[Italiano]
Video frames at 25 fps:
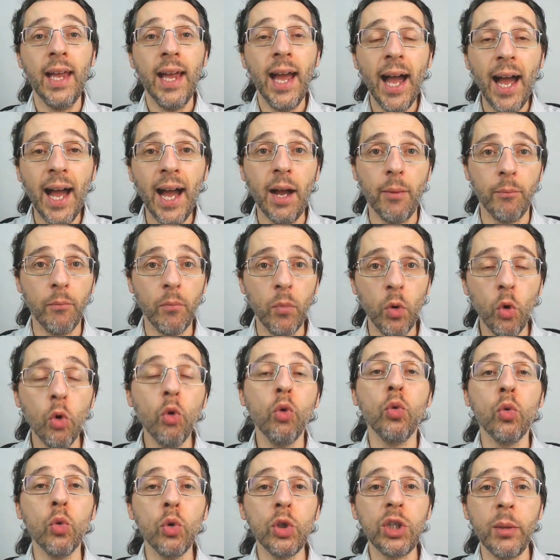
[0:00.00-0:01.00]
Ah,
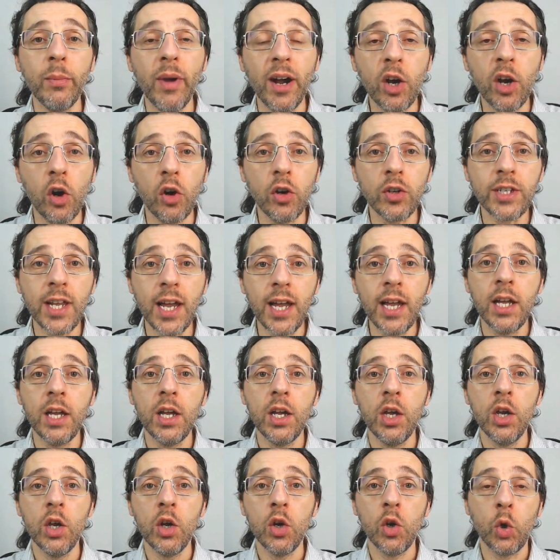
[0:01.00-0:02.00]
un'ultima cosa,
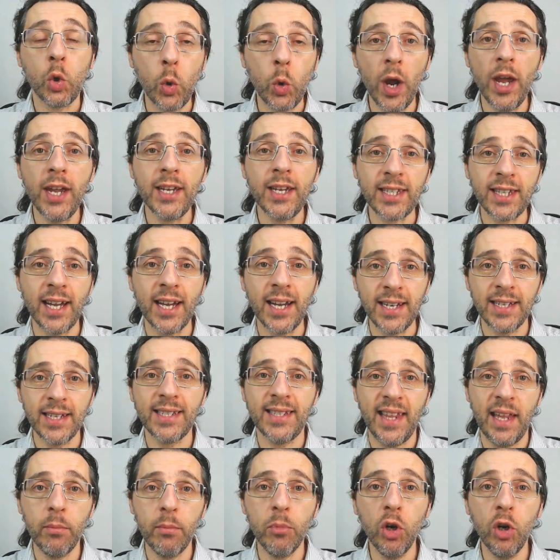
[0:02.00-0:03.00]
questa
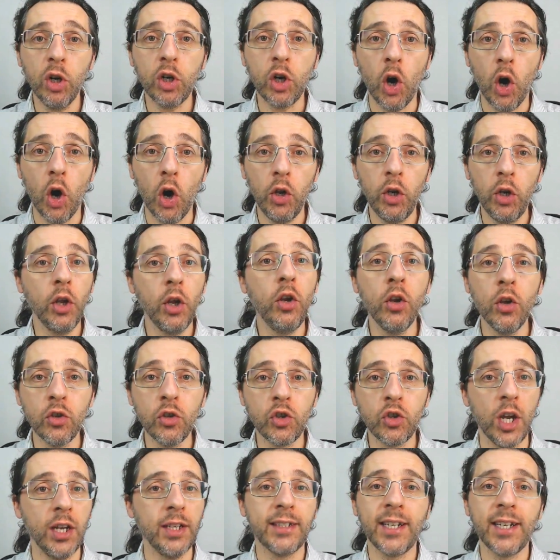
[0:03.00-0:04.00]
stablecoin non
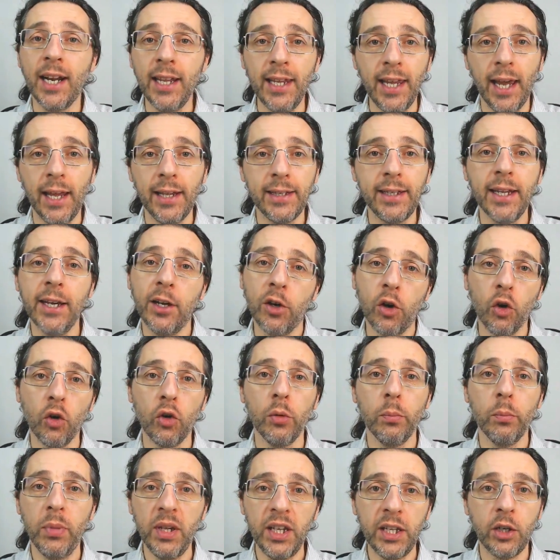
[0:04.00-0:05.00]
c'entra niente con
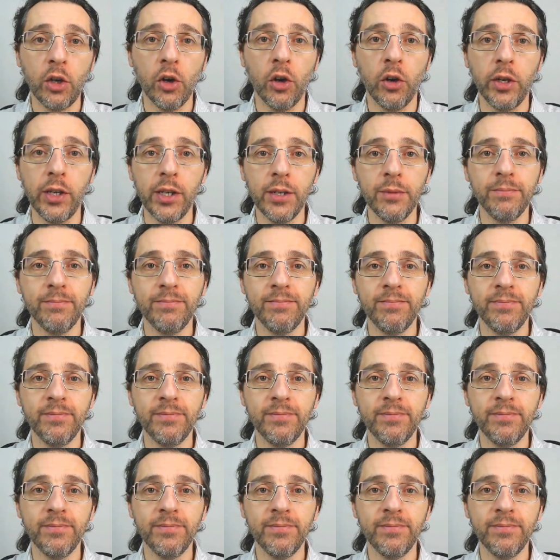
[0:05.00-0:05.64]
Bitcoin.